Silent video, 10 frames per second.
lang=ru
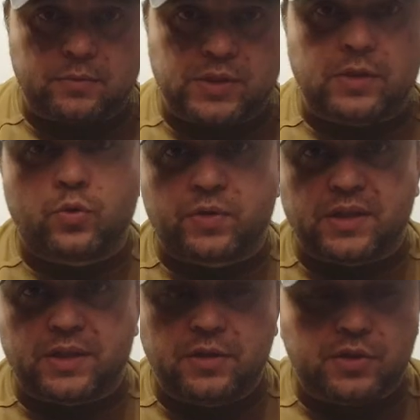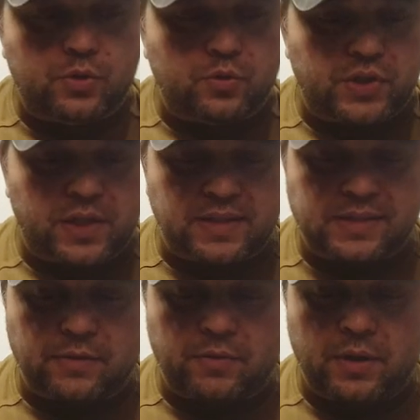установки на нижнюю часть
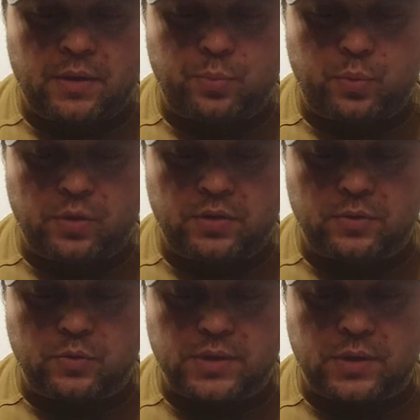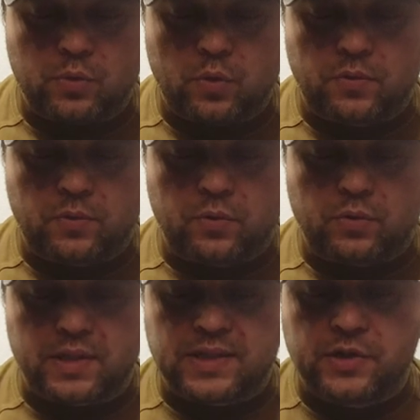цевья под
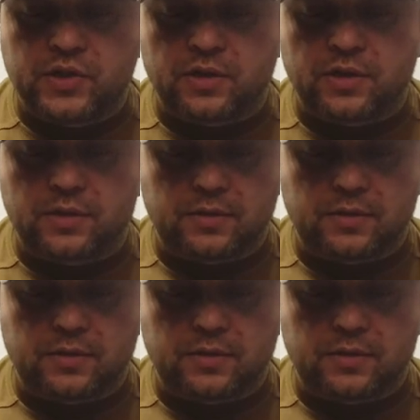установку различных